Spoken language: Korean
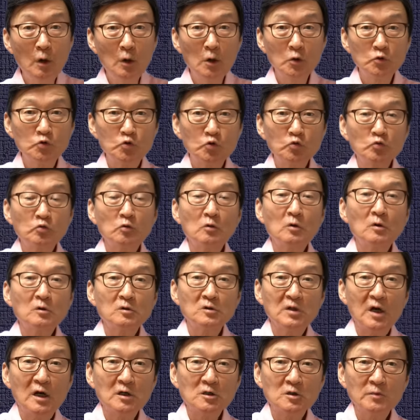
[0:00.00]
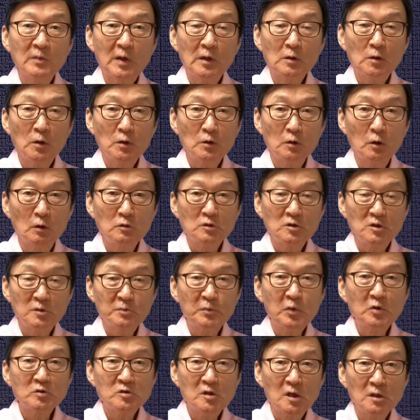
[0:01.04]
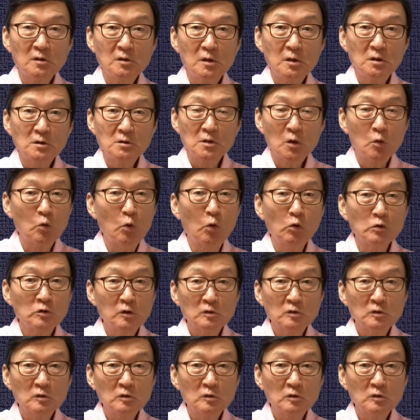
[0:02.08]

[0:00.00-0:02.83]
중국은 그 당시에도 연 10% 이상 고도